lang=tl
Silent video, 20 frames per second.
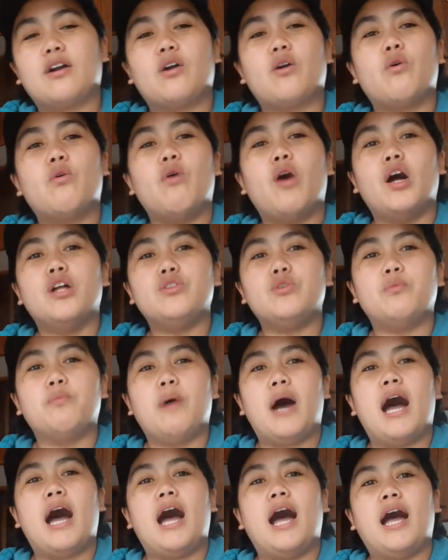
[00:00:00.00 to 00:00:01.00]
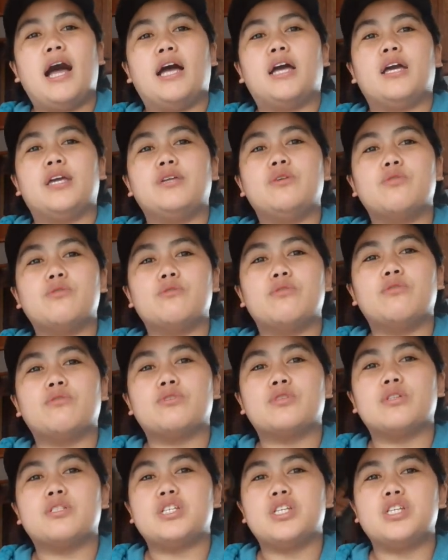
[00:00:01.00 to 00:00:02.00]
kung ano ba
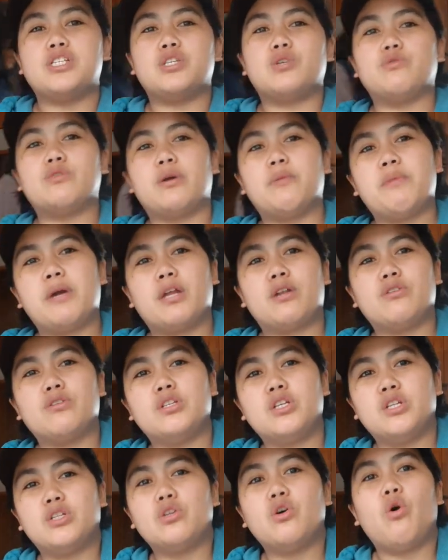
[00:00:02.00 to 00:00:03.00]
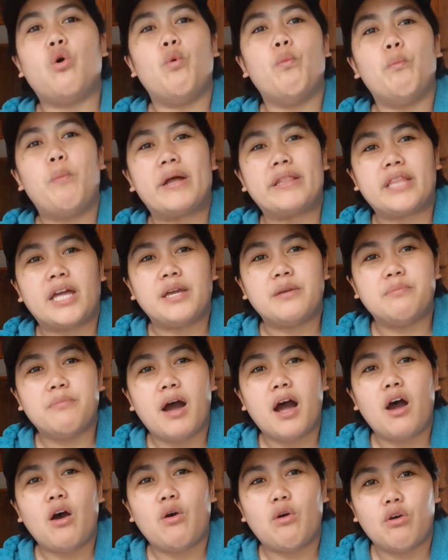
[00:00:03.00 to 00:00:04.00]
yung sisiyo na meron dito, kung patay
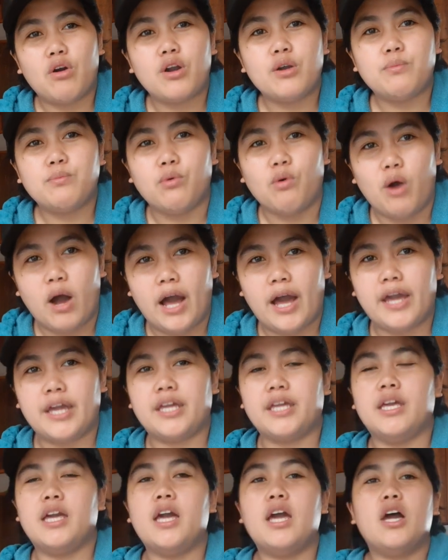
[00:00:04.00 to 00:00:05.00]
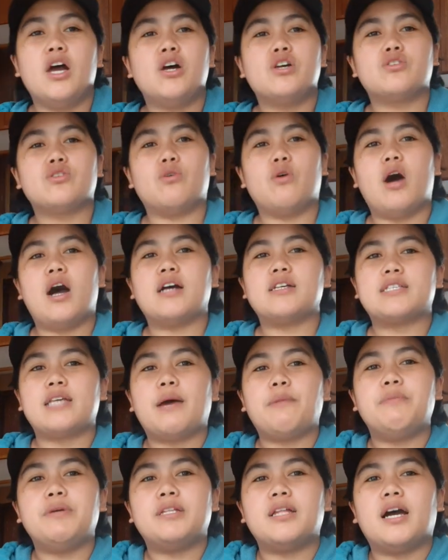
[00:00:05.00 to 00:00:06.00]
ba or buhay. So, ang
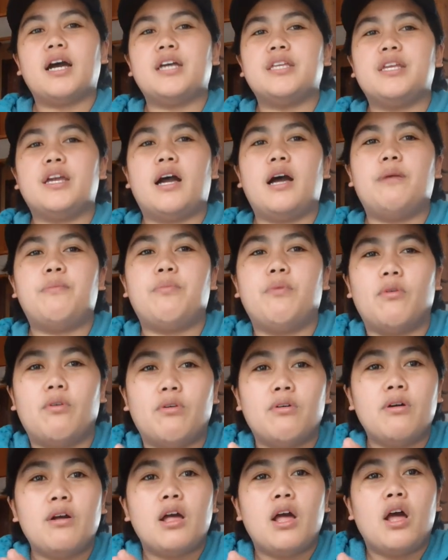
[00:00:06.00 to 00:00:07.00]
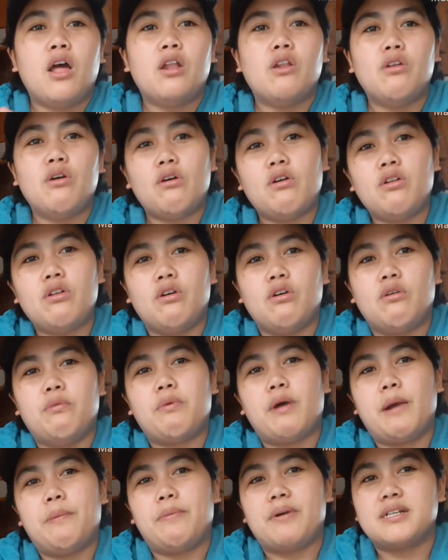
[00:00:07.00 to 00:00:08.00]
sabi ng kanyang apo, Lolo,
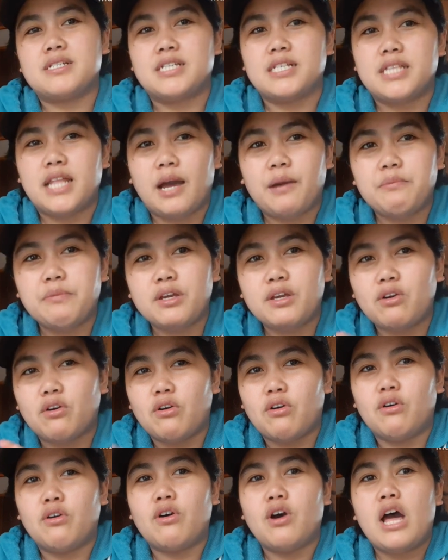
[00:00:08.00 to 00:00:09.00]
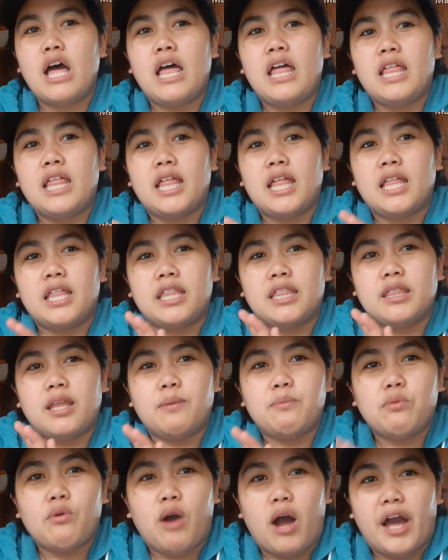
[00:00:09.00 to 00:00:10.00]
kapag sinabi ko na
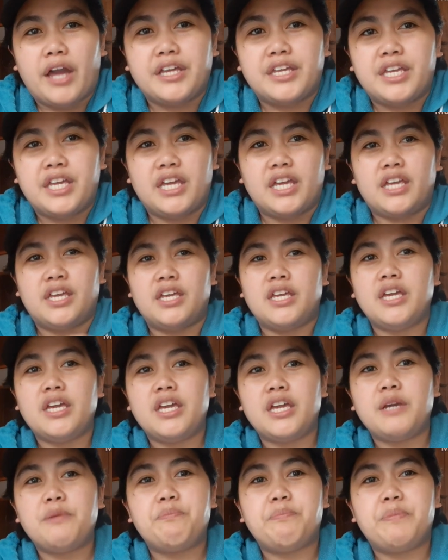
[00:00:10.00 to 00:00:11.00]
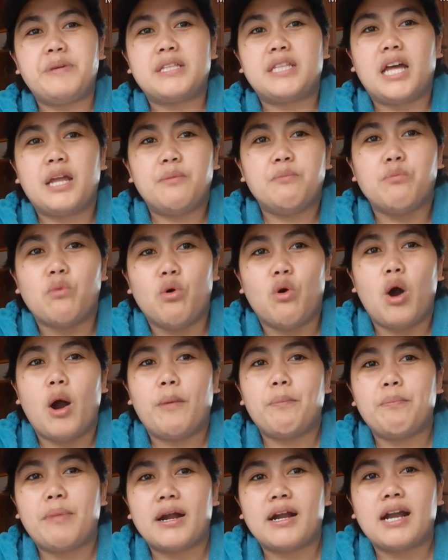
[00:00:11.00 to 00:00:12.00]
buhay, ihihigpitan mo
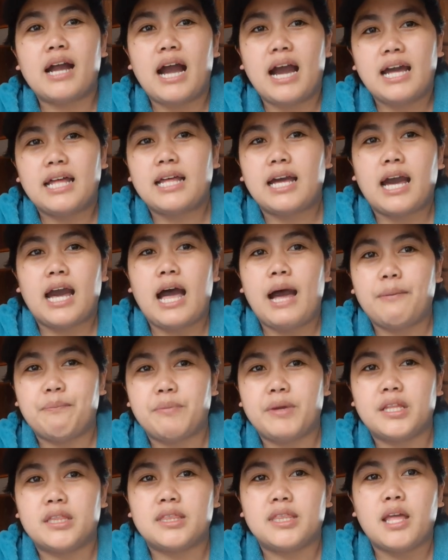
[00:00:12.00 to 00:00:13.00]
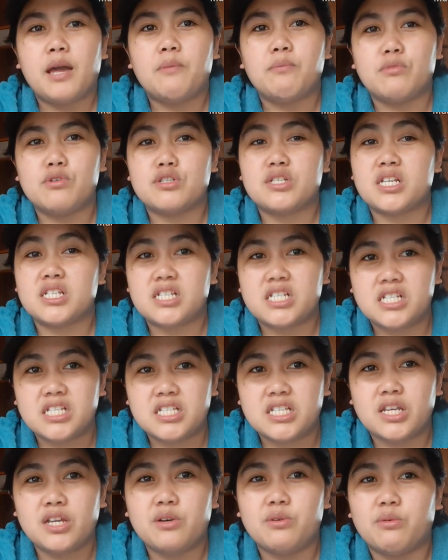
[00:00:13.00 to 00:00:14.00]
ang pagkakakapit mo sa
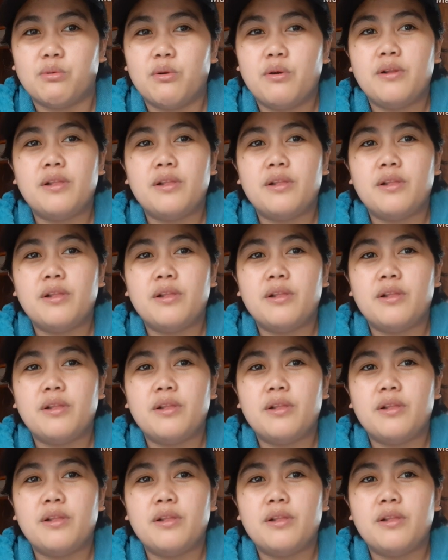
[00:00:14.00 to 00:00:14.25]
sisiw.